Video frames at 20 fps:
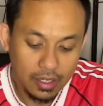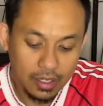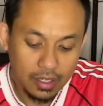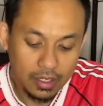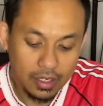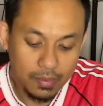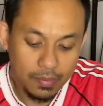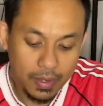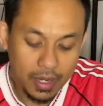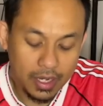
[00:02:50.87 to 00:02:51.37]

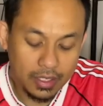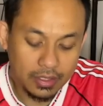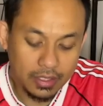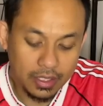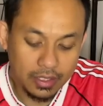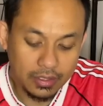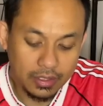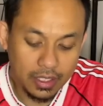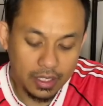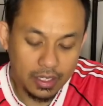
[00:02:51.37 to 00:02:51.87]
di mana
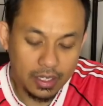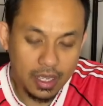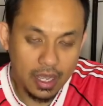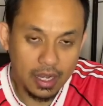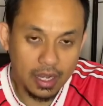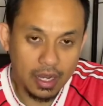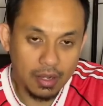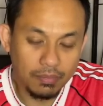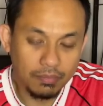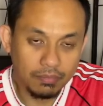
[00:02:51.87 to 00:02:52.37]
Chelsea ini
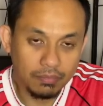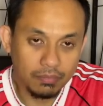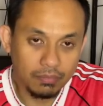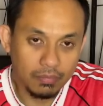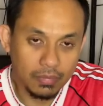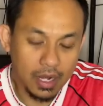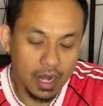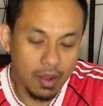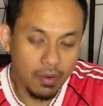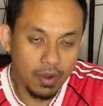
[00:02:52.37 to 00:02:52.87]
akan
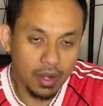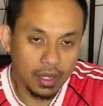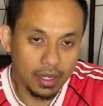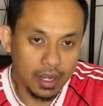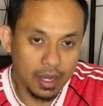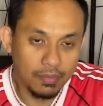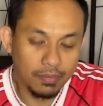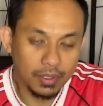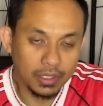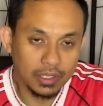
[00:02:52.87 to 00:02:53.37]

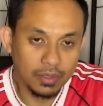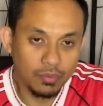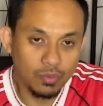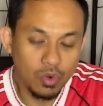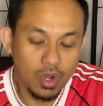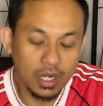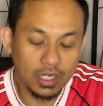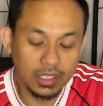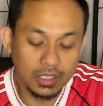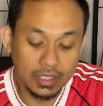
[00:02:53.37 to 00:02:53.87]
menawarkan
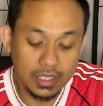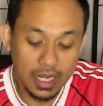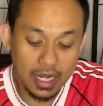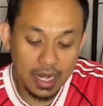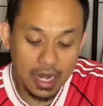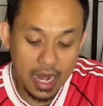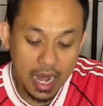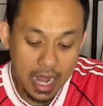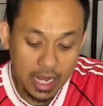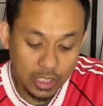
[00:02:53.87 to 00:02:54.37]
pertemuan
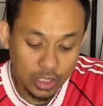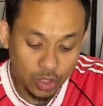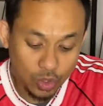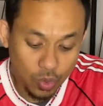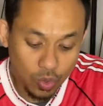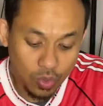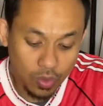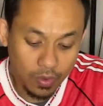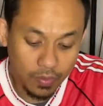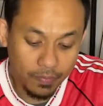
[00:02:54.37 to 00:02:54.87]
secara
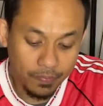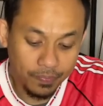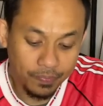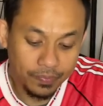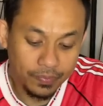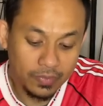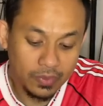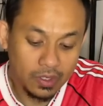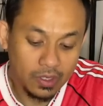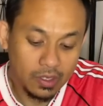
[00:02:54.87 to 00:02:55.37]
langsung.
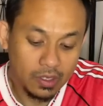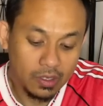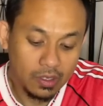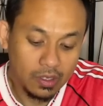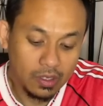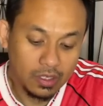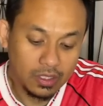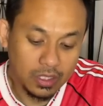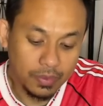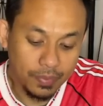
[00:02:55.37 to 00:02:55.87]

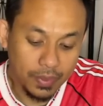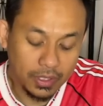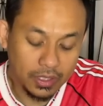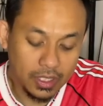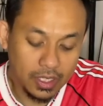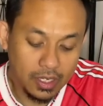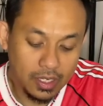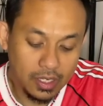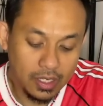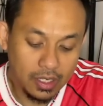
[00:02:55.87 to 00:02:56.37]

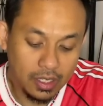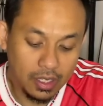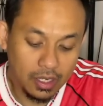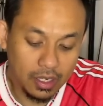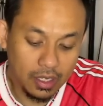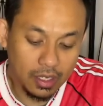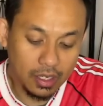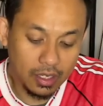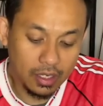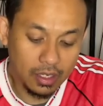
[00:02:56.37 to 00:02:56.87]
Seperti di
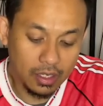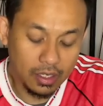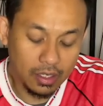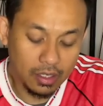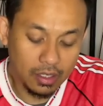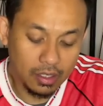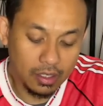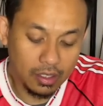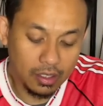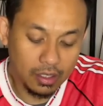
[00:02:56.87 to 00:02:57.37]

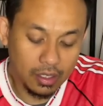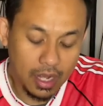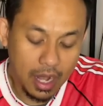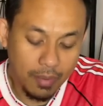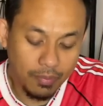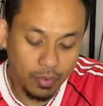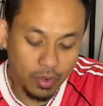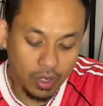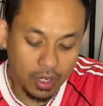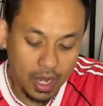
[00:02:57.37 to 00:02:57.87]
uh,
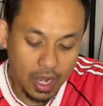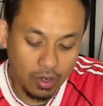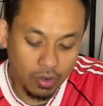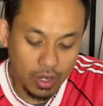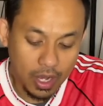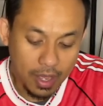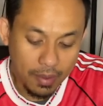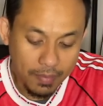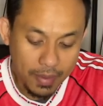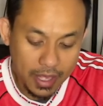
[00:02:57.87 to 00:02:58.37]
laporkan
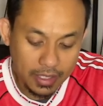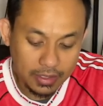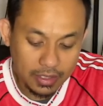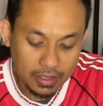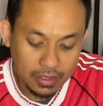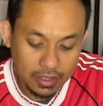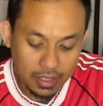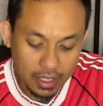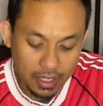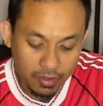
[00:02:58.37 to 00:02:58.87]
oleh
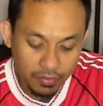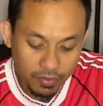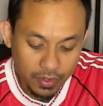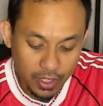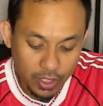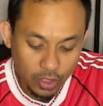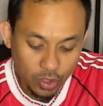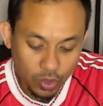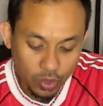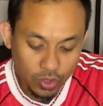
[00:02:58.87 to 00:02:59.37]
Manchester
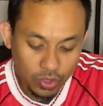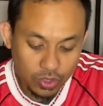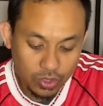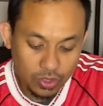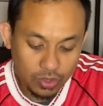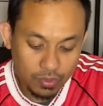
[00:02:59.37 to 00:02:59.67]
Evening News,